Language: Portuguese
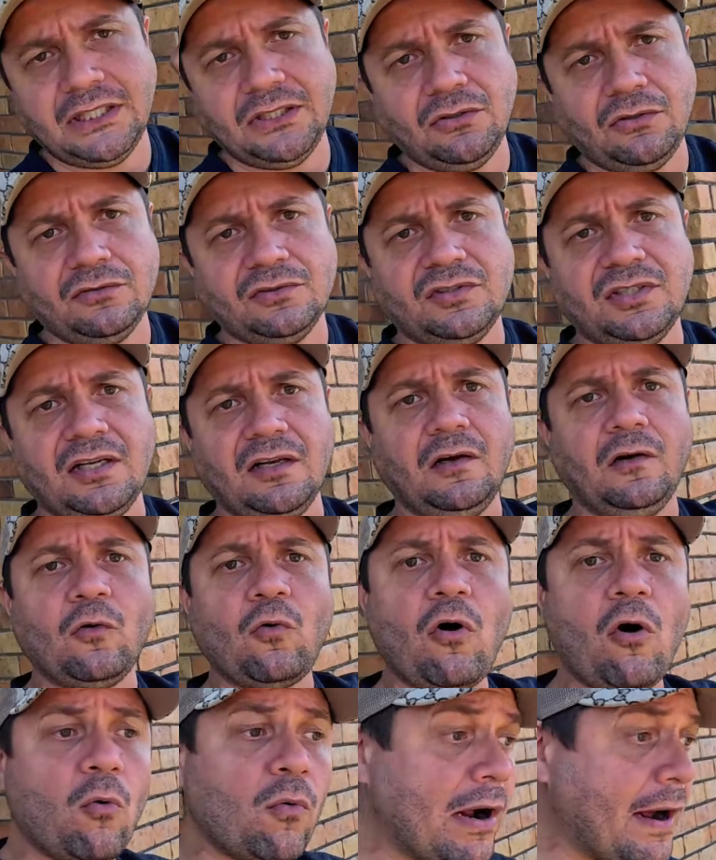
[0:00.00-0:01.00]
na Nova Zelândia.
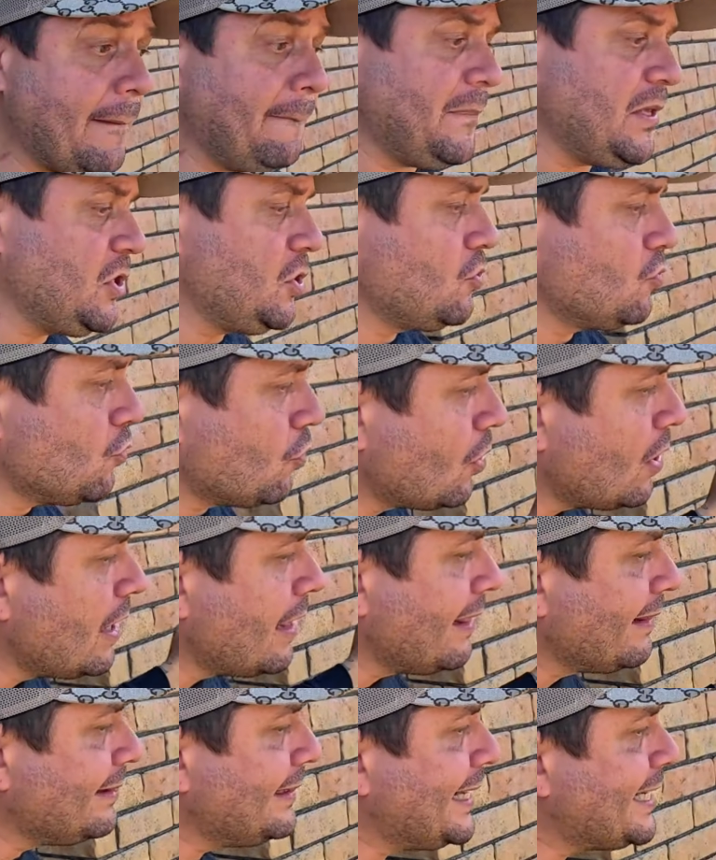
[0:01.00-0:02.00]
Qual o caminho
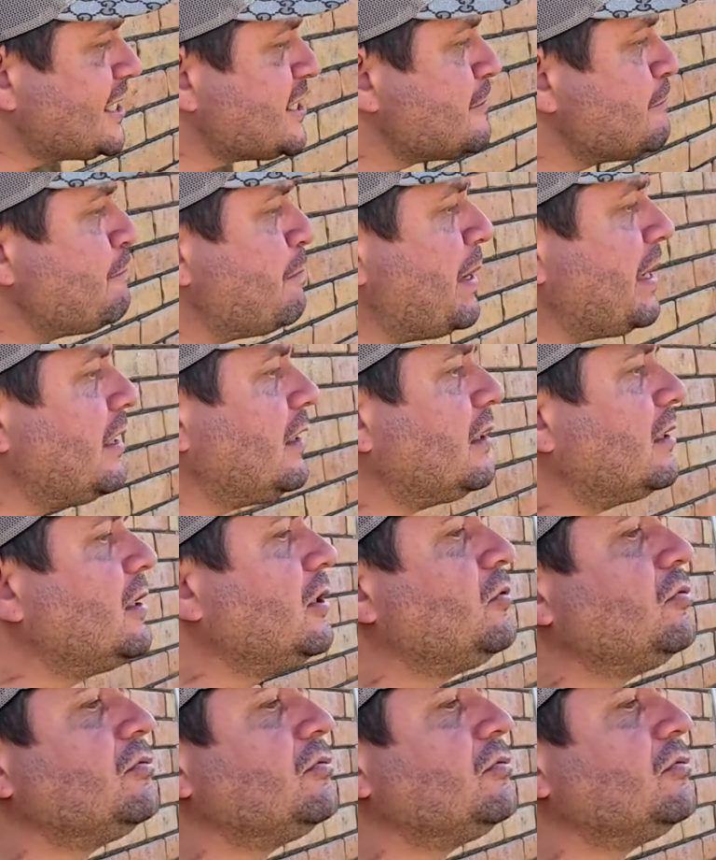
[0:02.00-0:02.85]
das pedras que